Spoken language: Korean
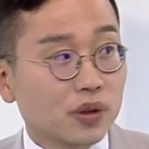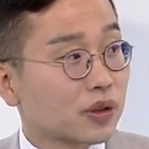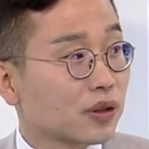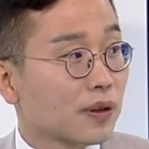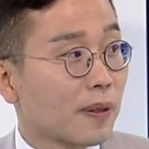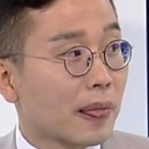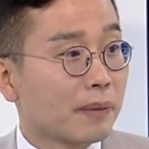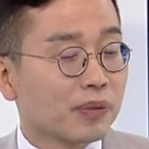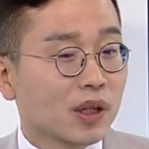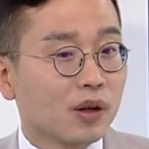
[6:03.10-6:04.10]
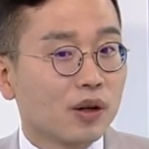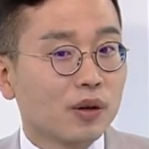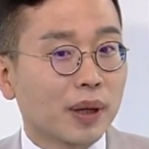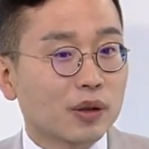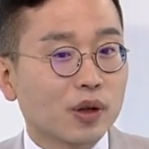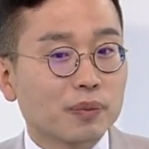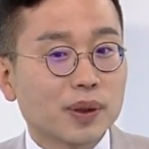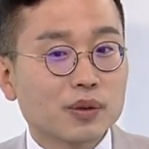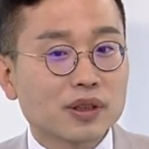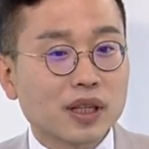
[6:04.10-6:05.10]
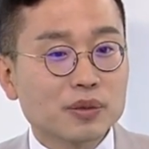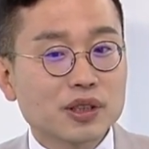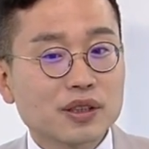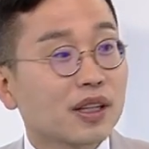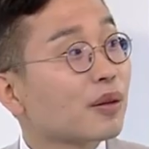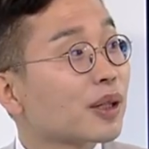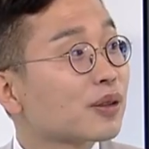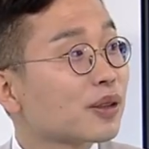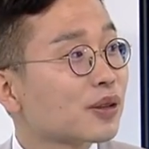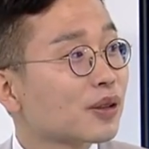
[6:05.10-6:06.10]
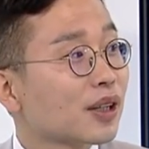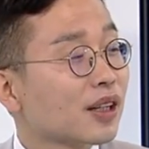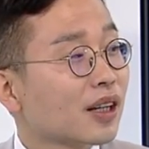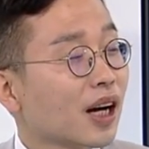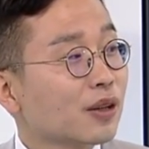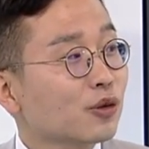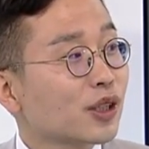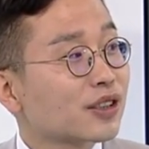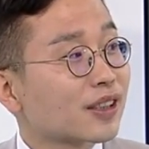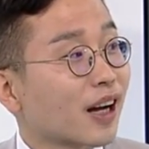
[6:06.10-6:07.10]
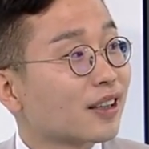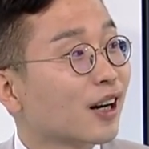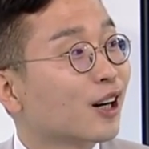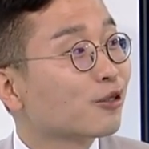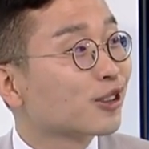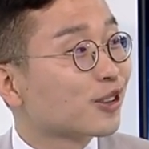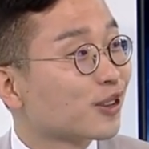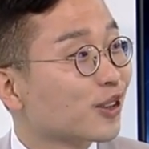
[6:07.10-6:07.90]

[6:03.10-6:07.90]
거죠. 어, 바로 옆에 우리 사무실이 되게 많은데요. 한두 개씩 다 나가고 있어요.